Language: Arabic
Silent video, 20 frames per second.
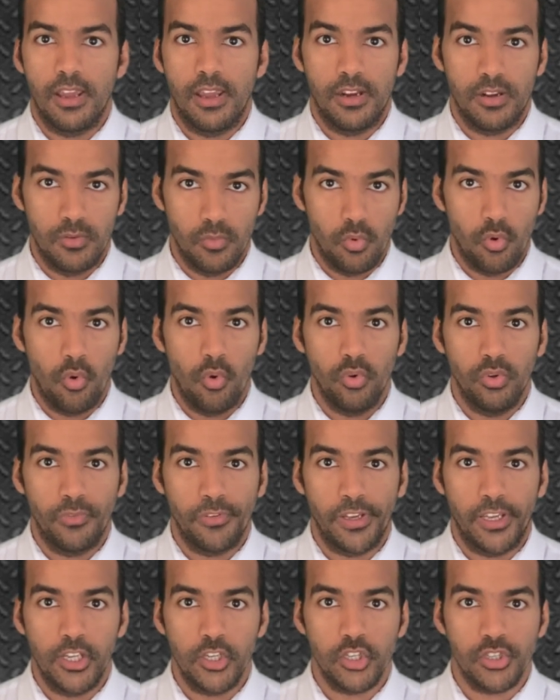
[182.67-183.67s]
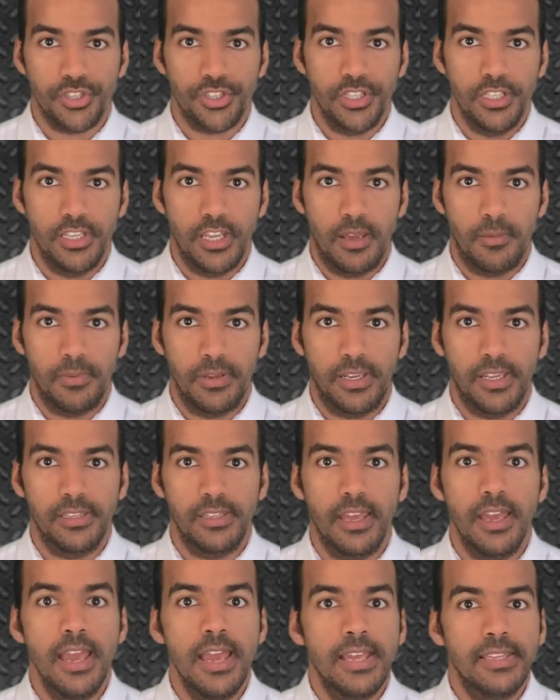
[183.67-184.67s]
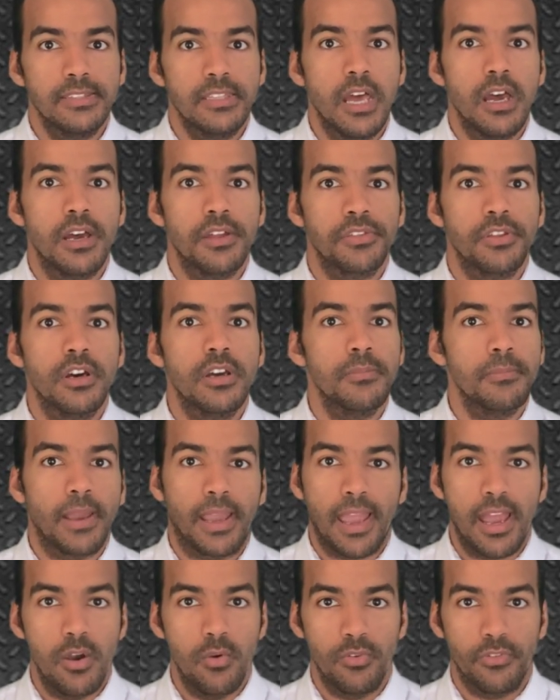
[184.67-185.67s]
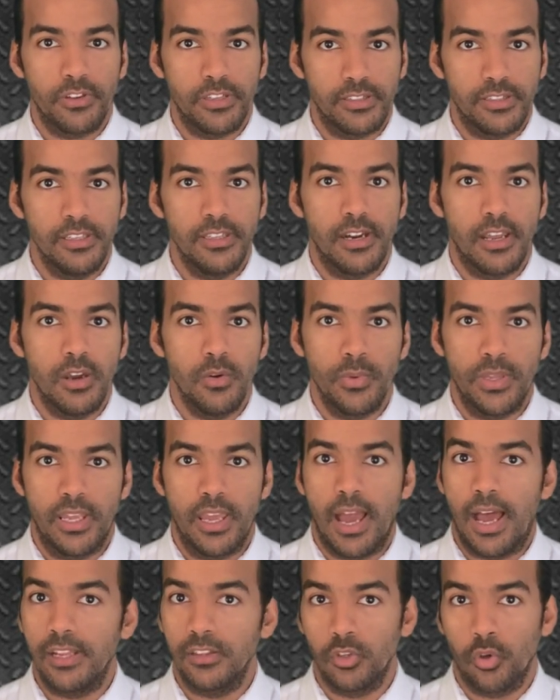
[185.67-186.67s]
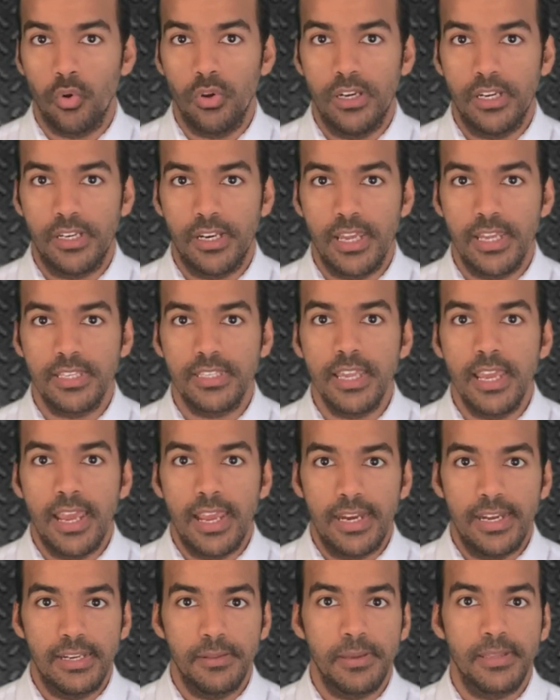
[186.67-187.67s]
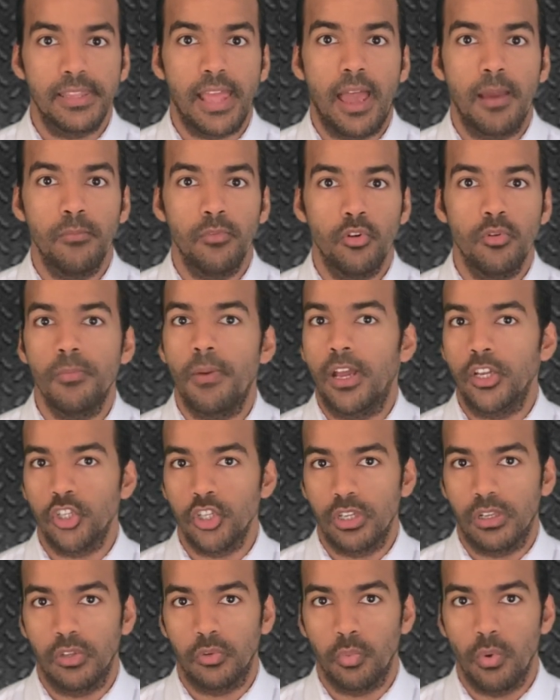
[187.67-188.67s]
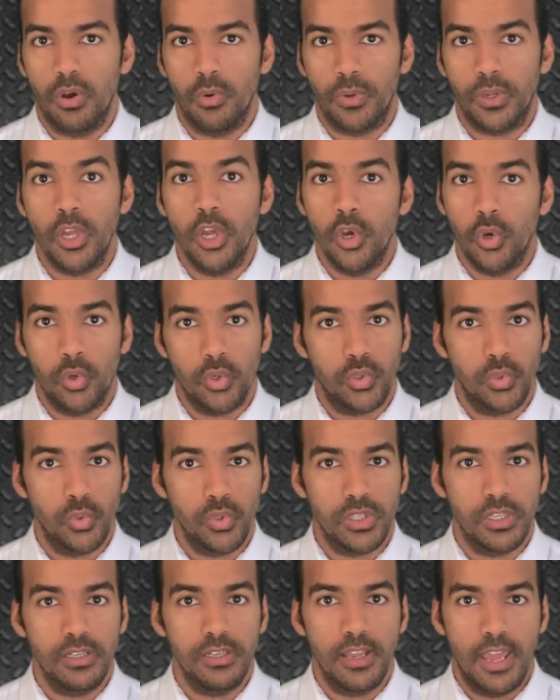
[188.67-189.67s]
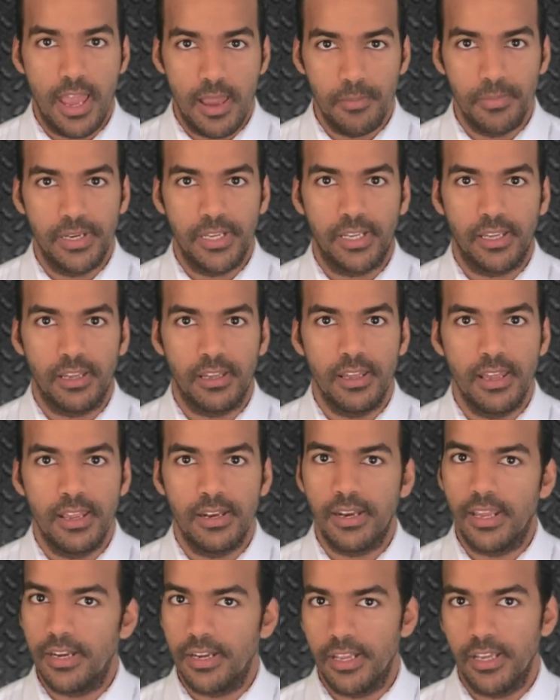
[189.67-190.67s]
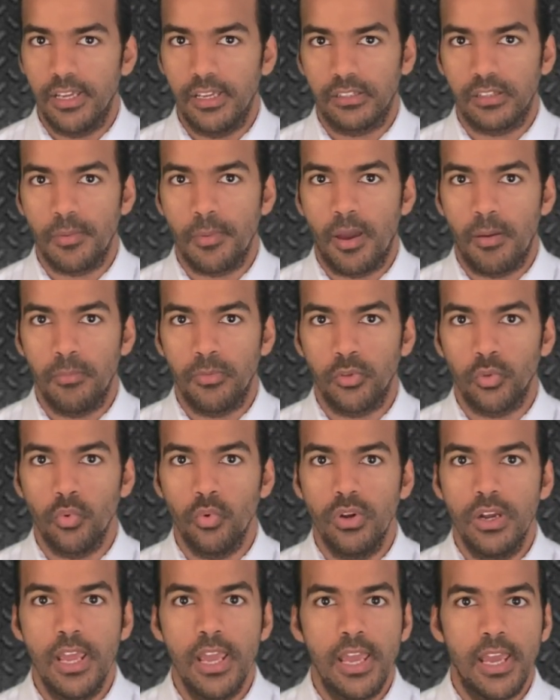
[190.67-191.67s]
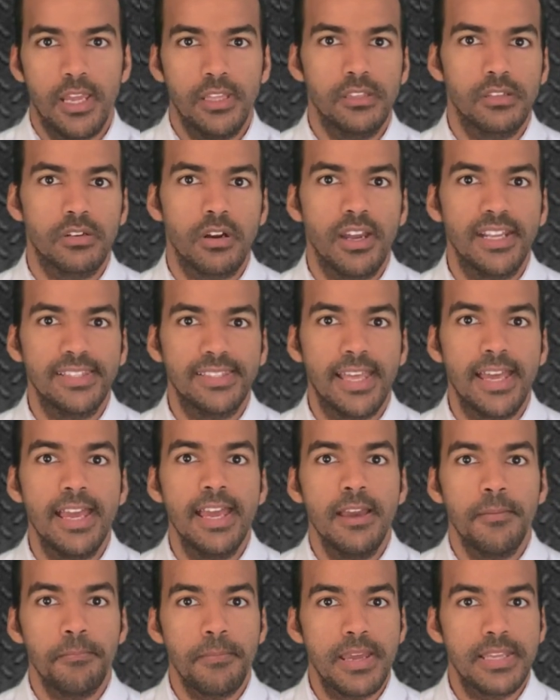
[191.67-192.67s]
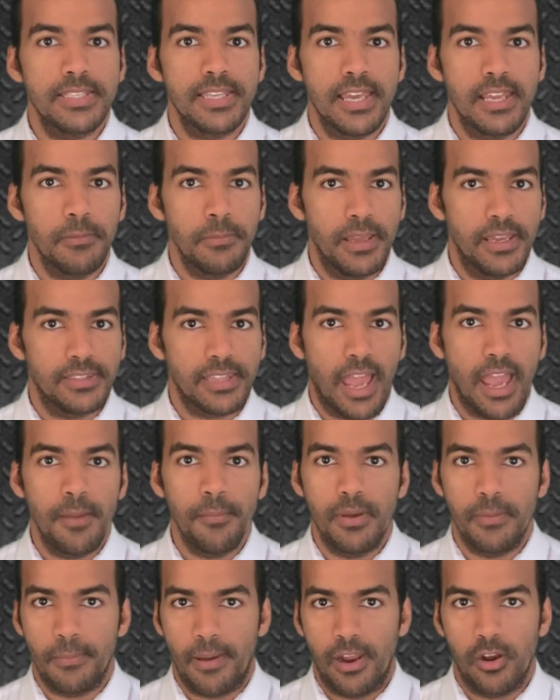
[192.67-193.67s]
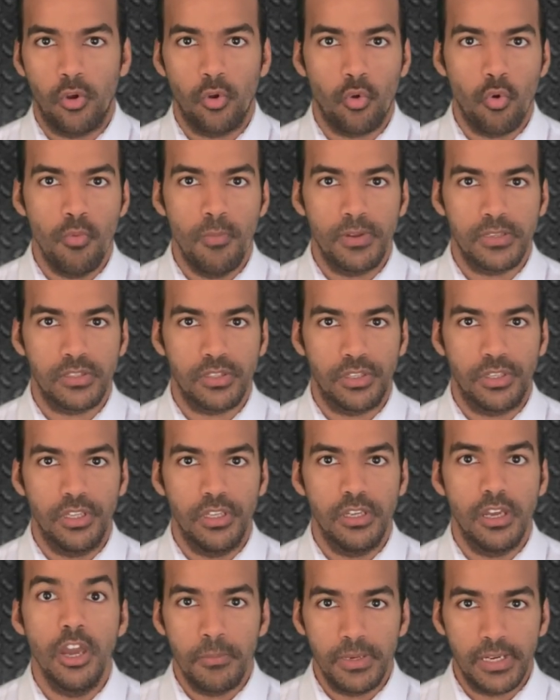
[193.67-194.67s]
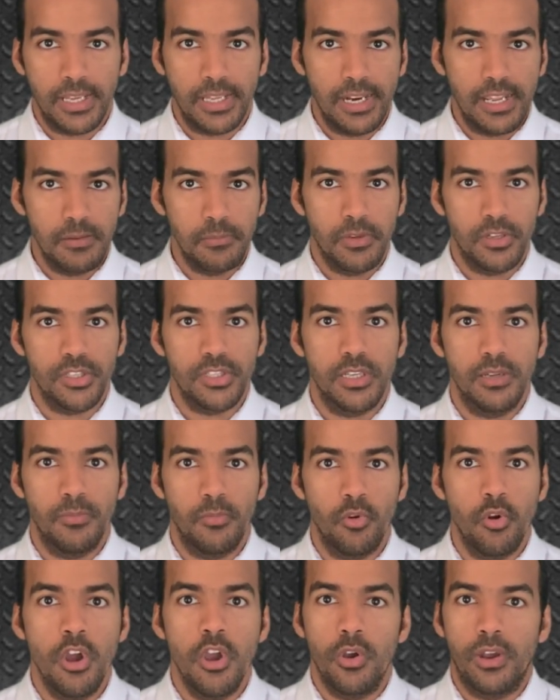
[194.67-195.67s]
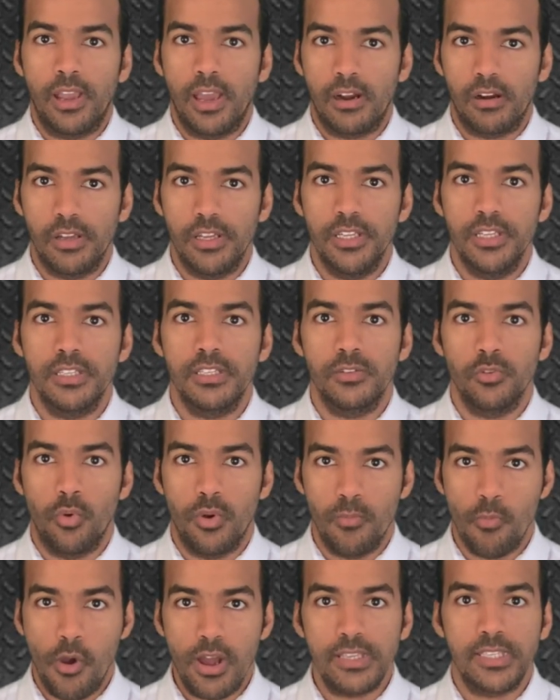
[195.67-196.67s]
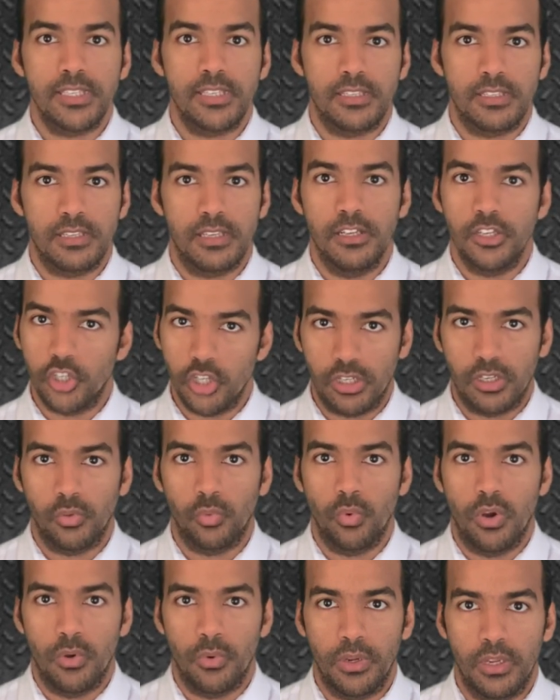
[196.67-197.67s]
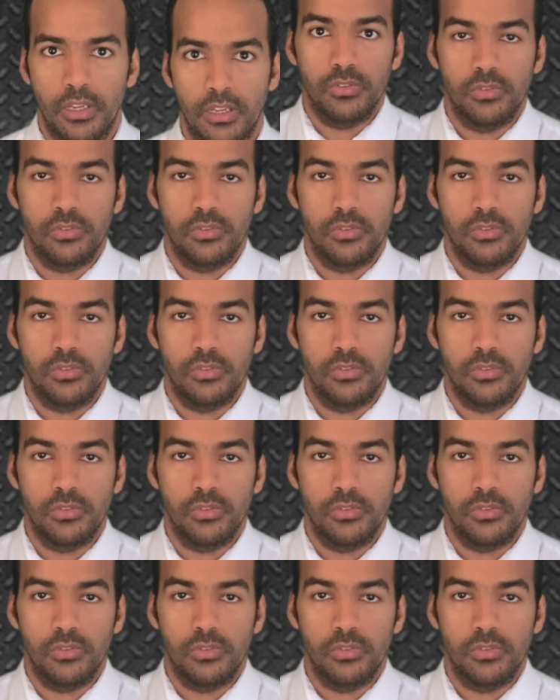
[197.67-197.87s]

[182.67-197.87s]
ان وجوده في الجيش الصيني قبل كده ده اثار مخاوف كتيره قوي عند كل الناس اللي بيتعاملوا مع شركه هواوي خصوصا امريكا لان هي طبعا بتقول ان الراجل ده ما زال بيتعامل مع الحكومه الصينيه من خلال منصبه كرئيس ومؤسس لشركه هواوي